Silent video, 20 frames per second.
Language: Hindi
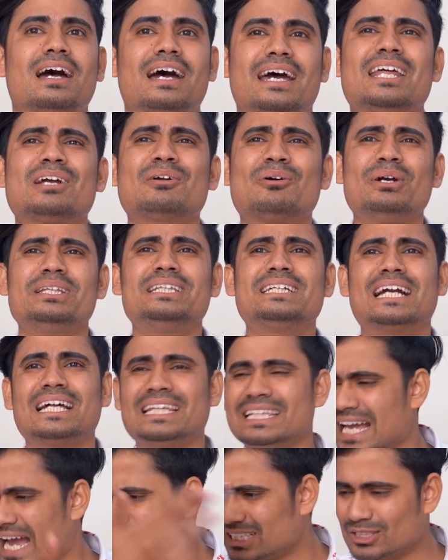अरे कोई दिक्कत
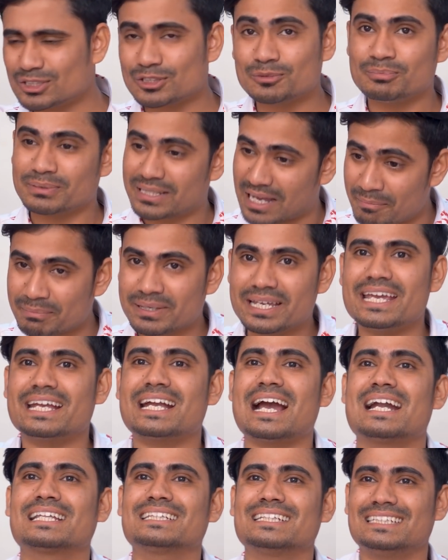नहीं आ जाओ तुम हम
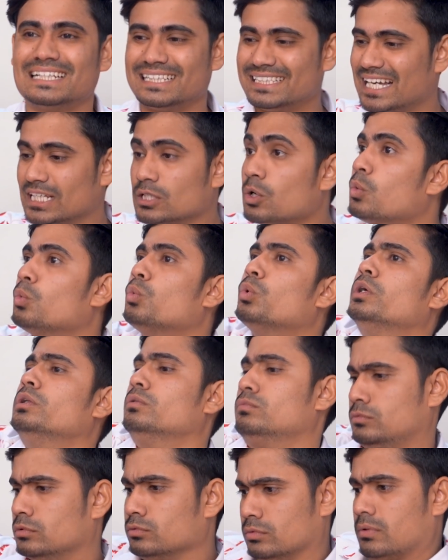केक काटते हैं जल्दी आ
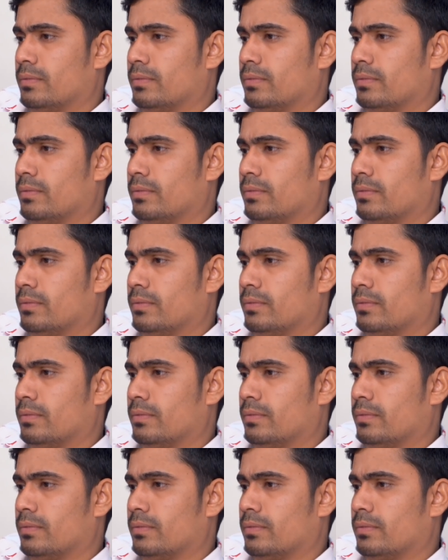जाओ